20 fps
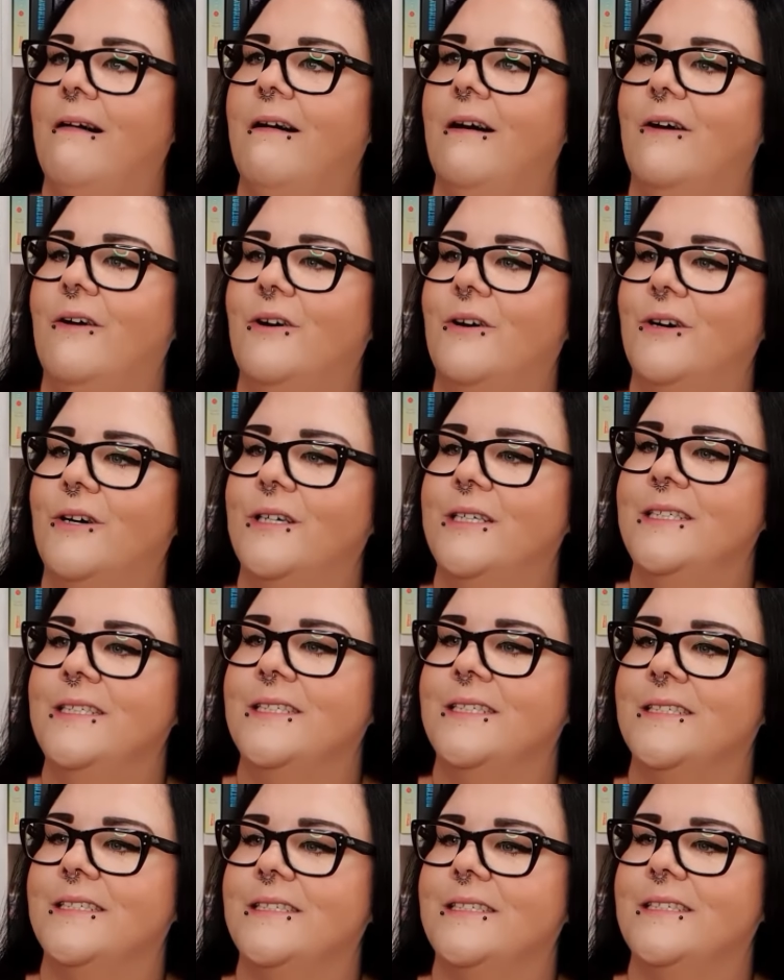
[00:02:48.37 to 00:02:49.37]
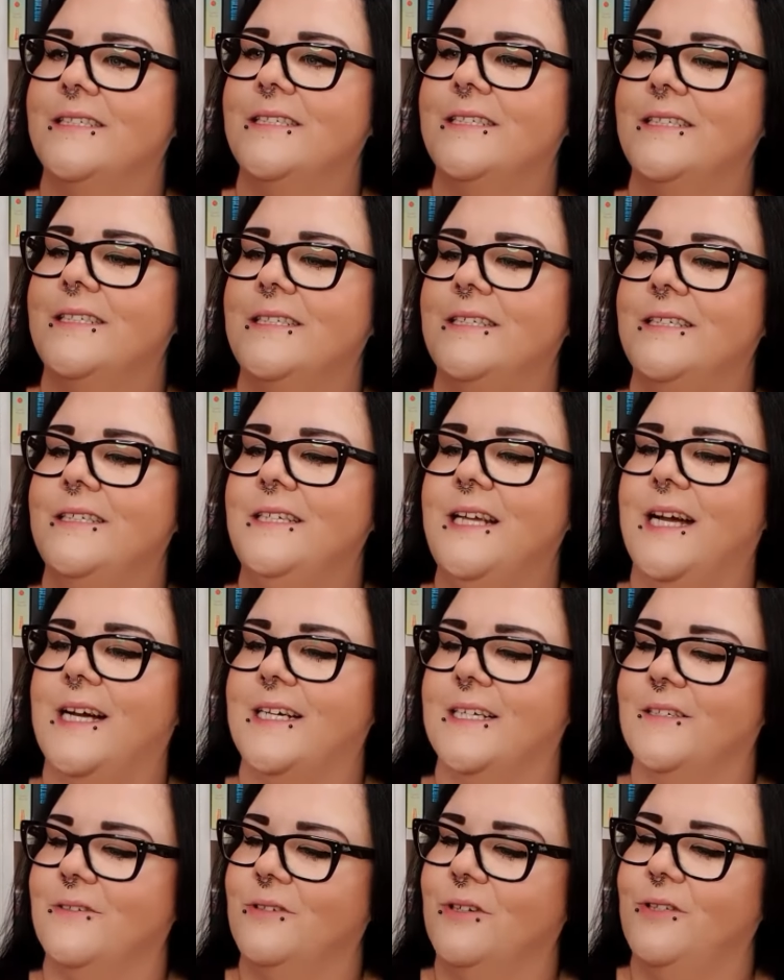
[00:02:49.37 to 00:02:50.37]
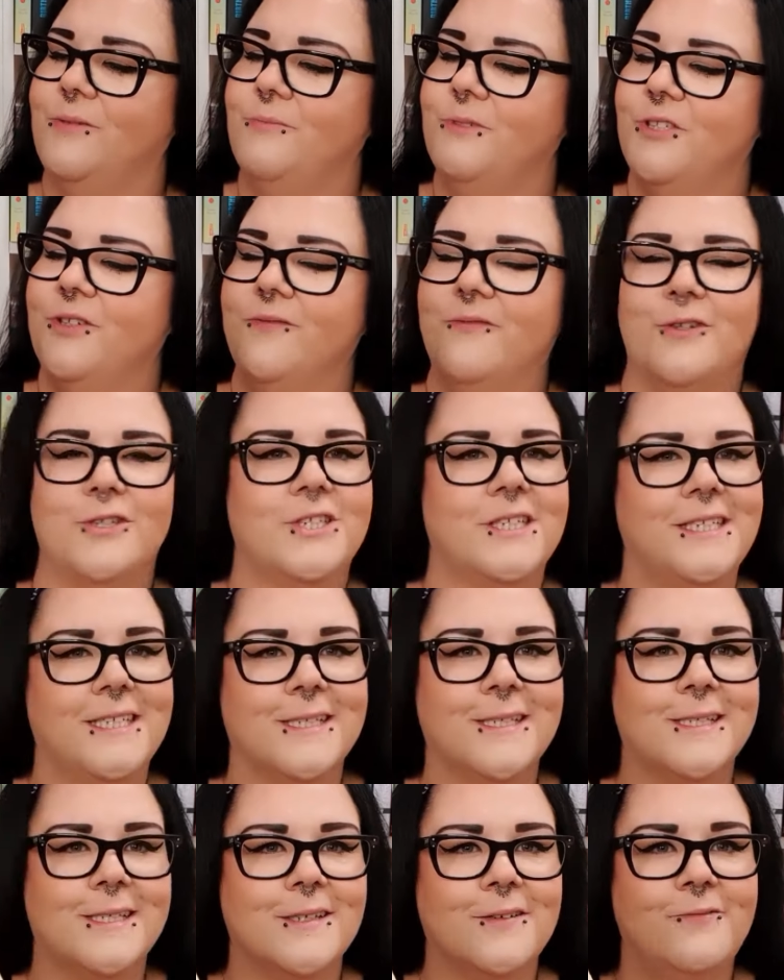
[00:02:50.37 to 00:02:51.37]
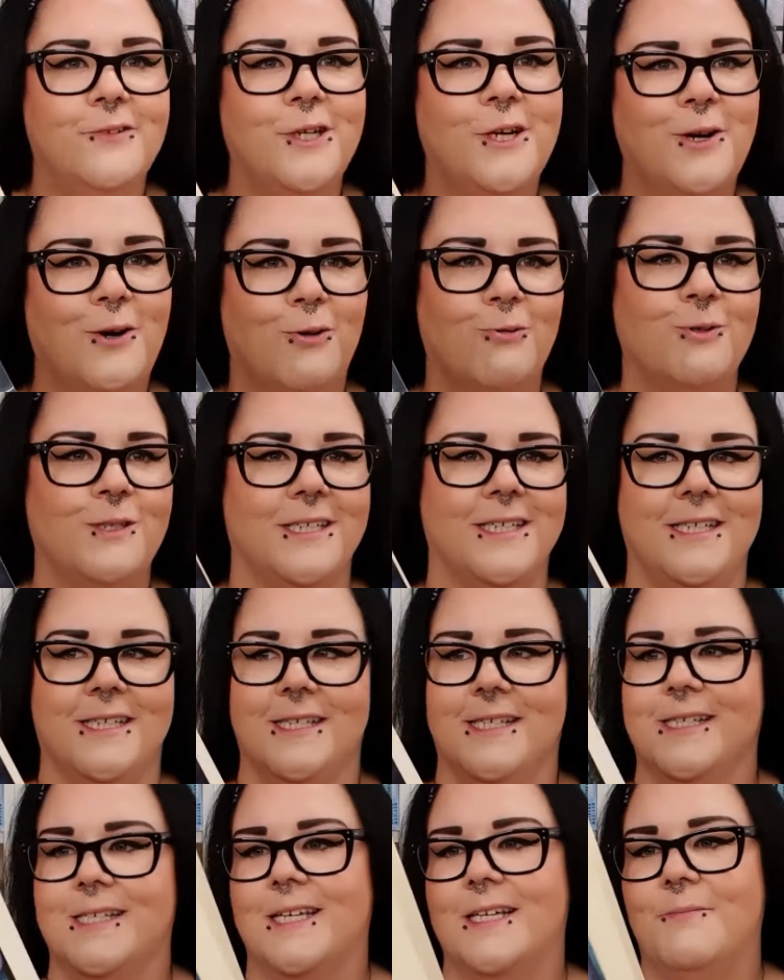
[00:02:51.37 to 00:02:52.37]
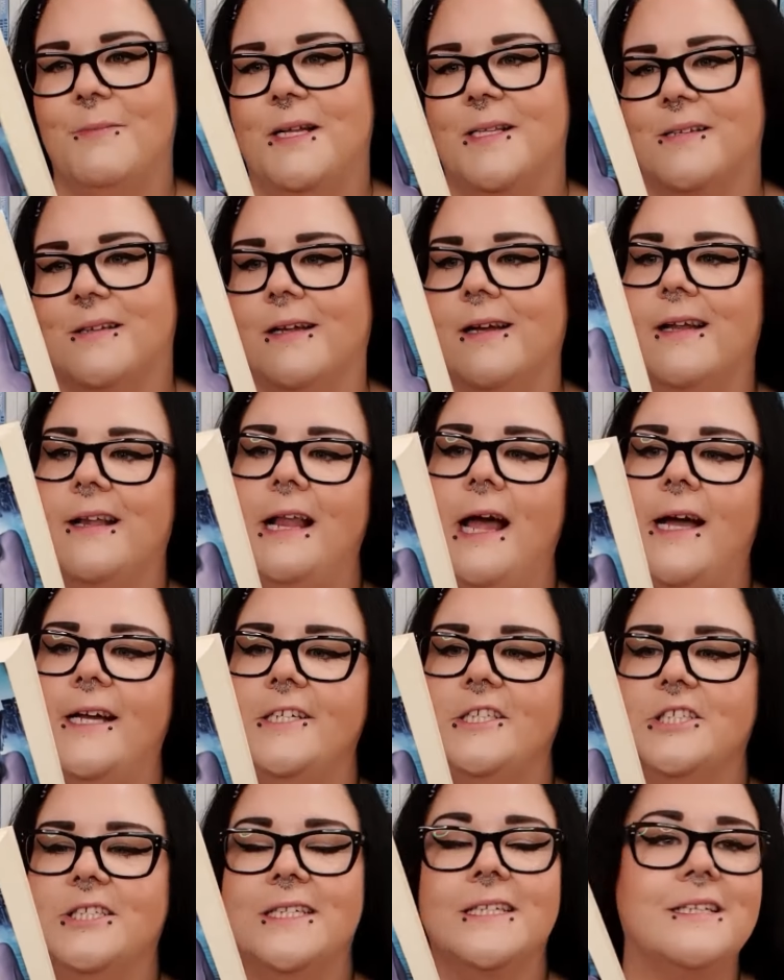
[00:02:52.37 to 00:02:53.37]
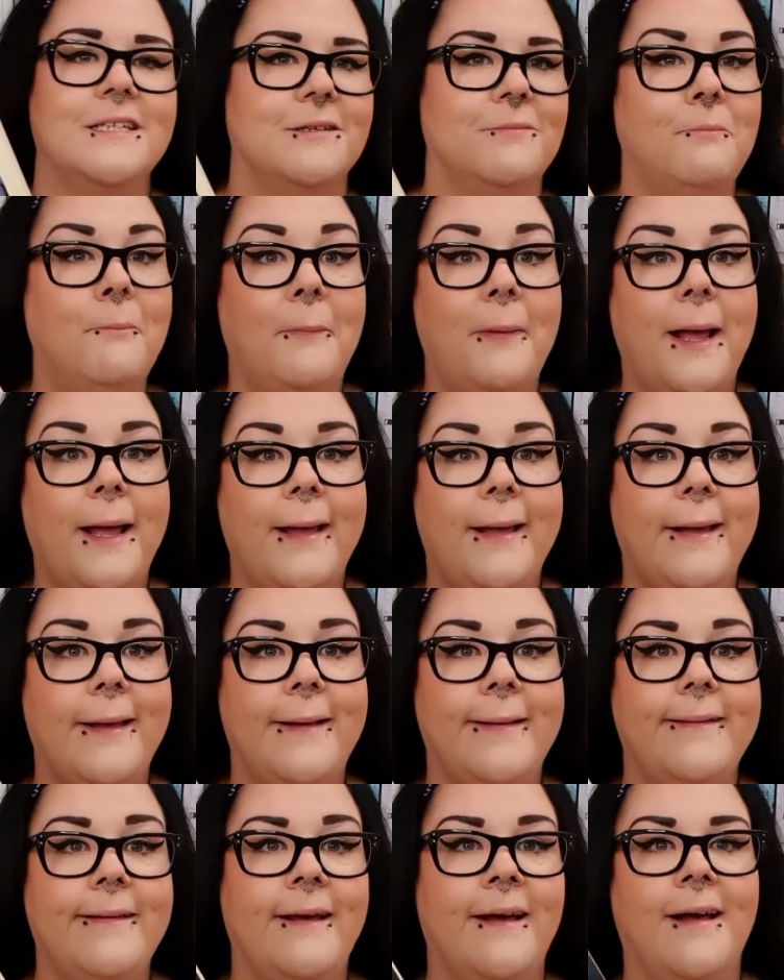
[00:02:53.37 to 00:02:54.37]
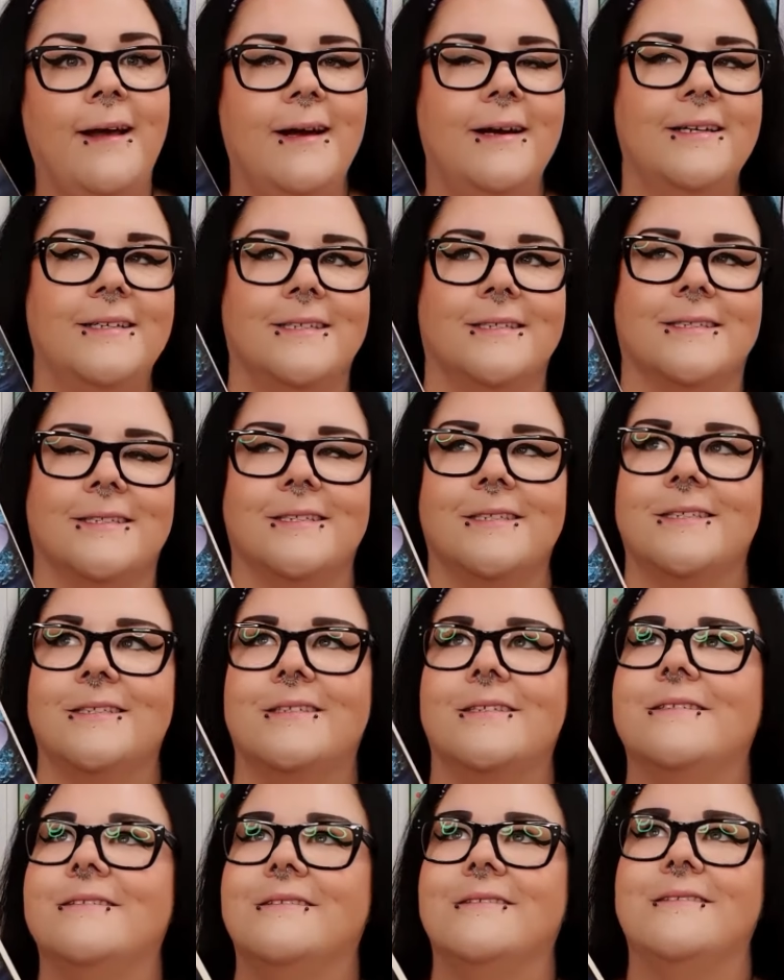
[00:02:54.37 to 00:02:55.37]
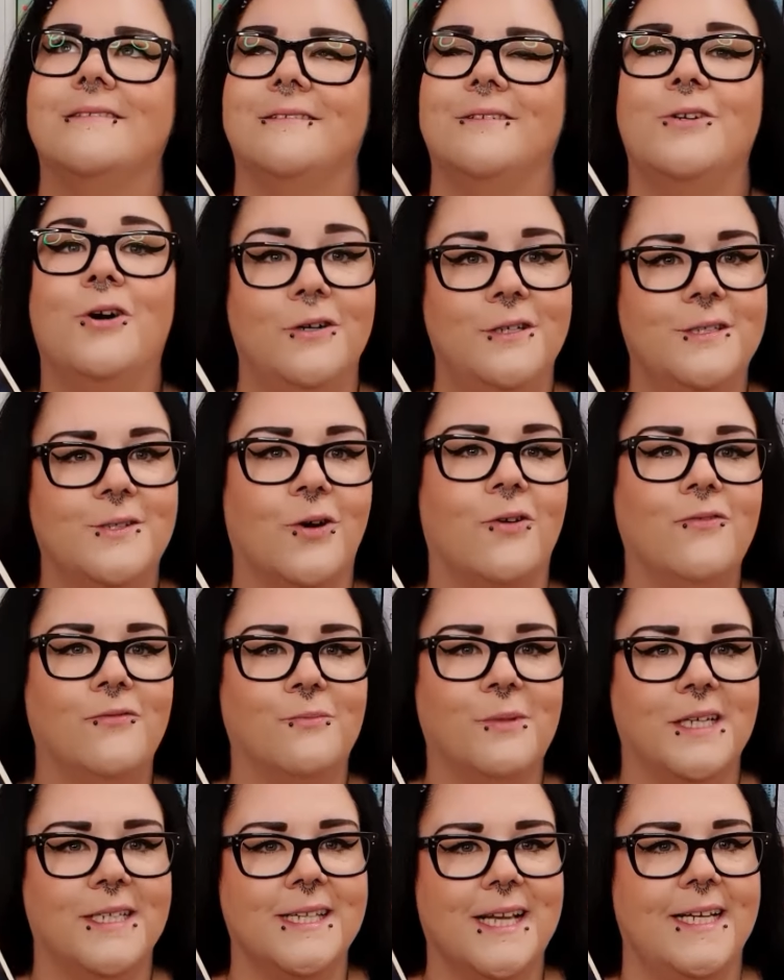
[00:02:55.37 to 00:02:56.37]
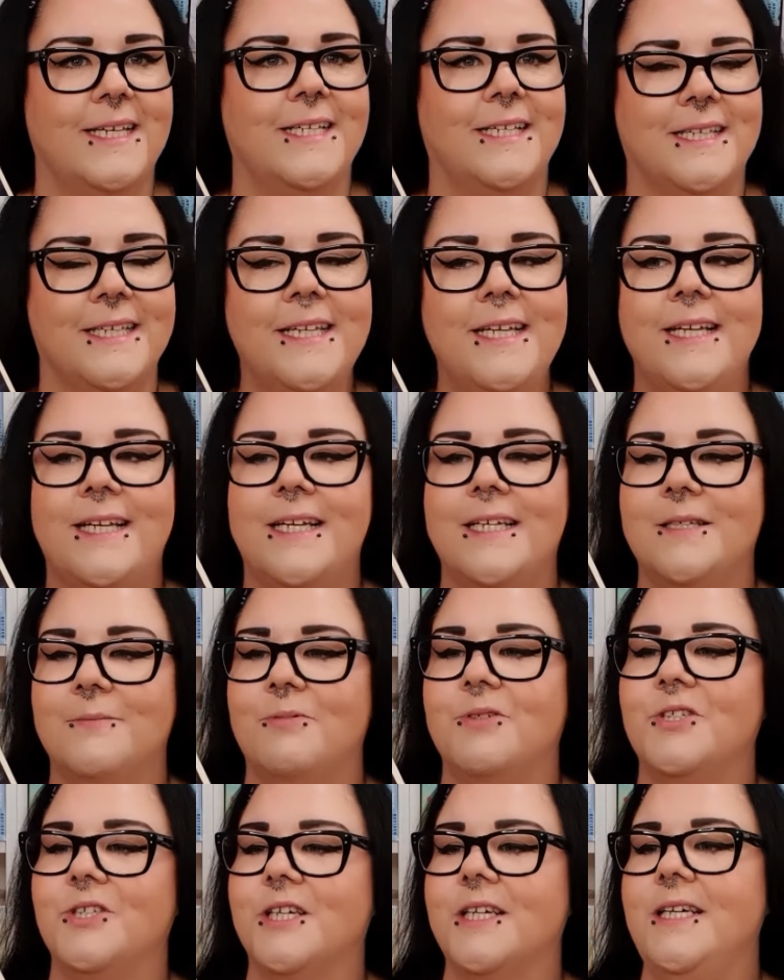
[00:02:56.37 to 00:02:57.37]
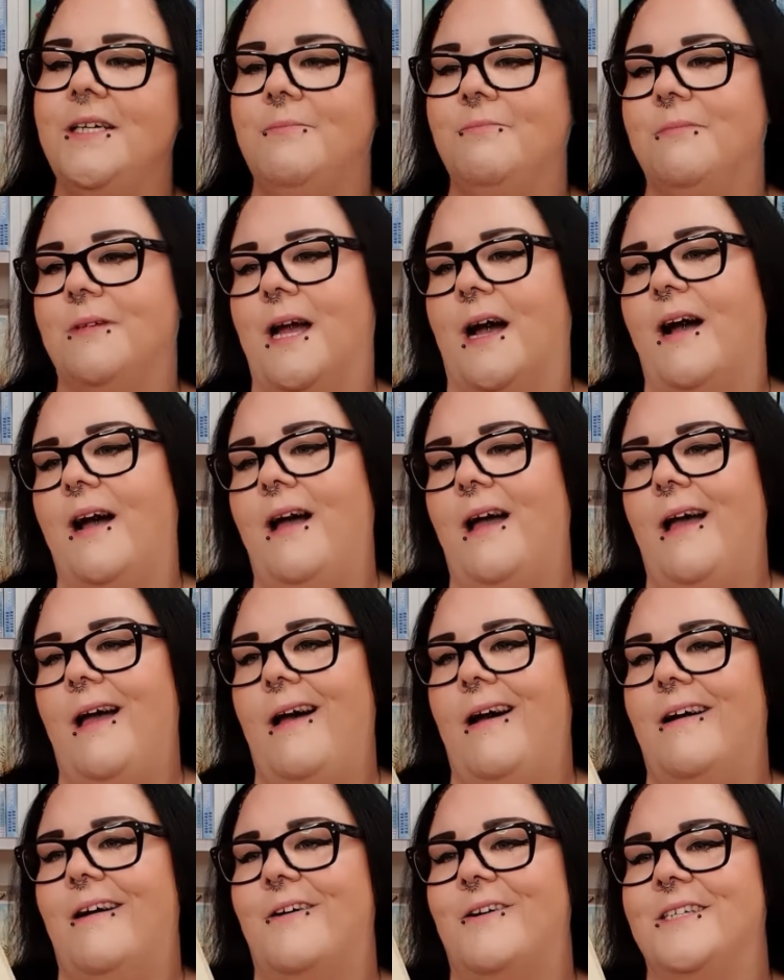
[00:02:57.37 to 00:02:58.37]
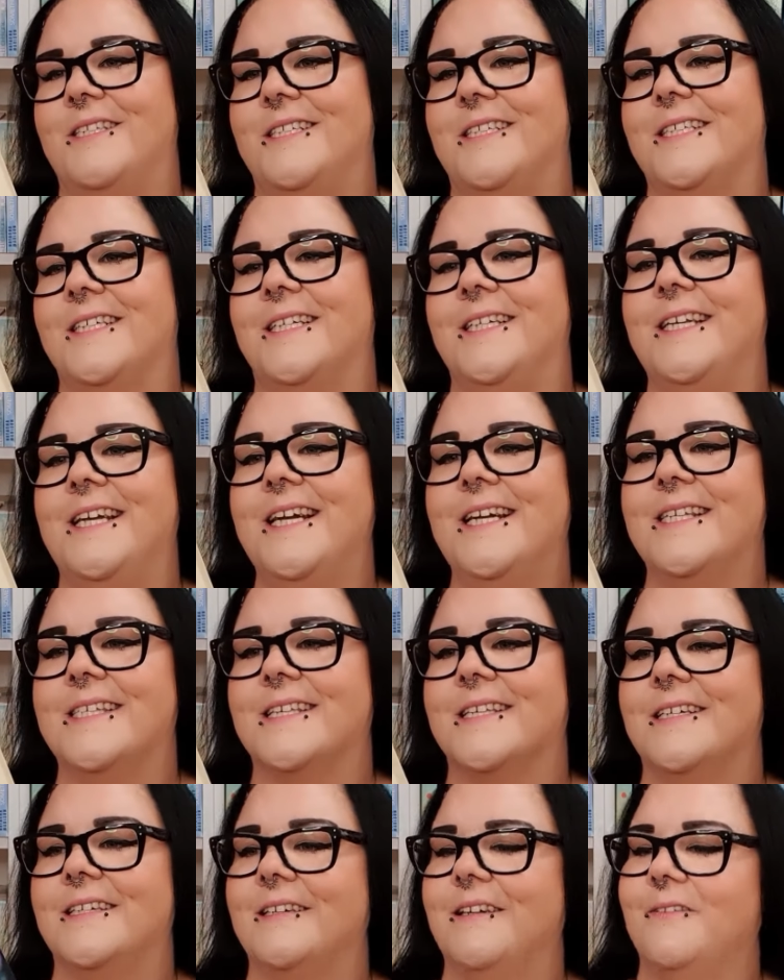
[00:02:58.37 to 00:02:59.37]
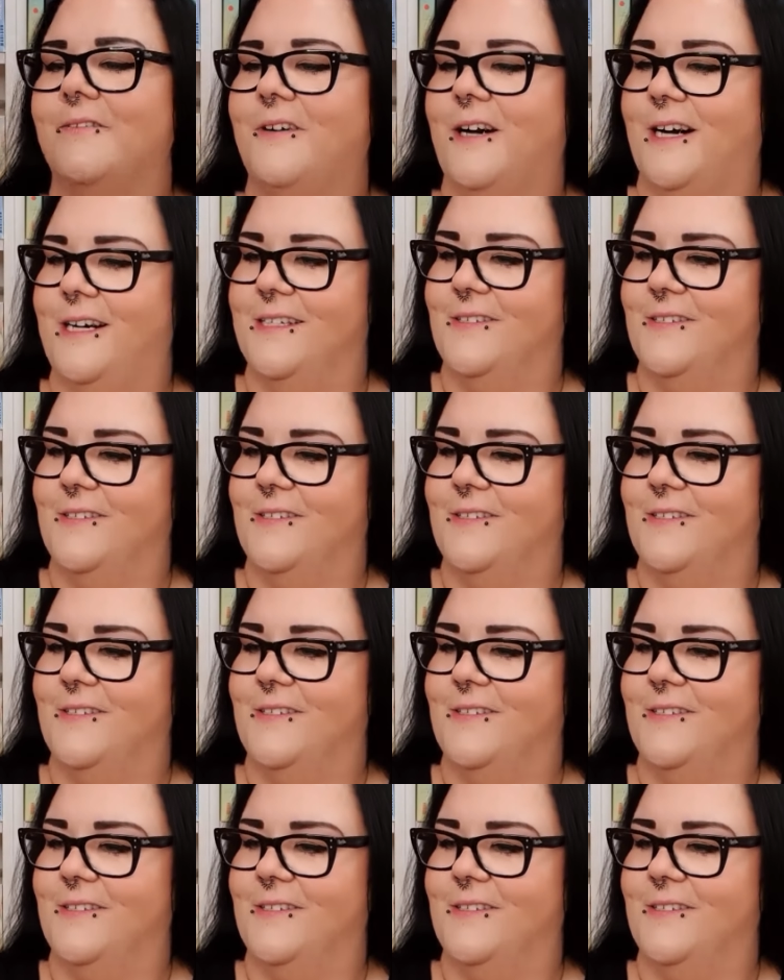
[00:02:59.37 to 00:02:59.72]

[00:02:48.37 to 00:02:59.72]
Und ja, könnt mir schon vorstellen, dass es das irgendwie cozy ist. Ich meine, so eine Kleinstadt in Maine, das ist oftmals echt niedlich beschrieben, ja, und nixe in Gefahr.